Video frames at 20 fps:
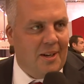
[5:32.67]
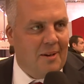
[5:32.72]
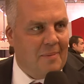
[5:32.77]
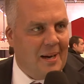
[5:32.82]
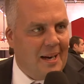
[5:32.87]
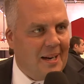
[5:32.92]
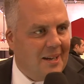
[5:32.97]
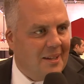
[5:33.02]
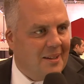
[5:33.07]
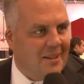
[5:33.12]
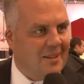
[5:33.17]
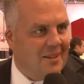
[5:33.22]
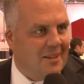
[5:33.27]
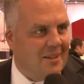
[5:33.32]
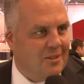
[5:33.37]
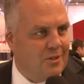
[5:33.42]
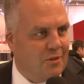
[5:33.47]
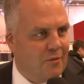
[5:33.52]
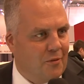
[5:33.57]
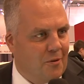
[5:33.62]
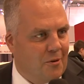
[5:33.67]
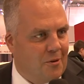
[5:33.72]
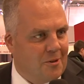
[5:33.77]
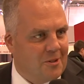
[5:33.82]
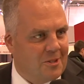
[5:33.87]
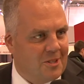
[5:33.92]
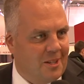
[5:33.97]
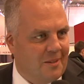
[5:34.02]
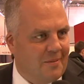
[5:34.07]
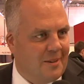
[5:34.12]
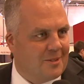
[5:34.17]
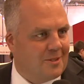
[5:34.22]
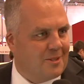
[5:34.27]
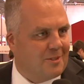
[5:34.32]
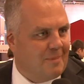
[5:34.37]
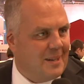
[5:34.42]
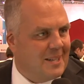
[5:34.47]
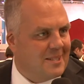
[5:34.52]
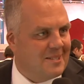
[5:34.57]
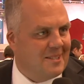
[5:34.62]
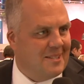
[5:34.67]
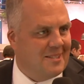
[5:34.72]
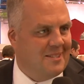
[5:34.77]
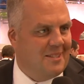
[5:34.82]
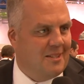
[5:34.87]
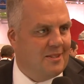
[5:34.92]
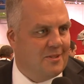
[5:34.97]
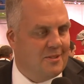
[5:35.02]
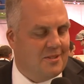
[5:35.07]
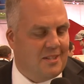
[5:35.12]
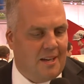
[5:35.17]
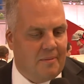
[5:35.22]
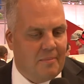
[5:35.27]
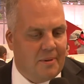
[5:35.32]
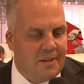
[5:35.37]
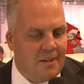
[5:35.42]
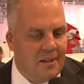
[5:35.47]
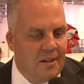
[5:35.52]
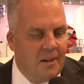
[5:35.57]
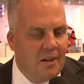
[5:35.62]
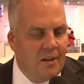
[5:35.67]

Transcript: im Marketing dann zur Verfügung stellen, weil sonst passt das nicht zusammen.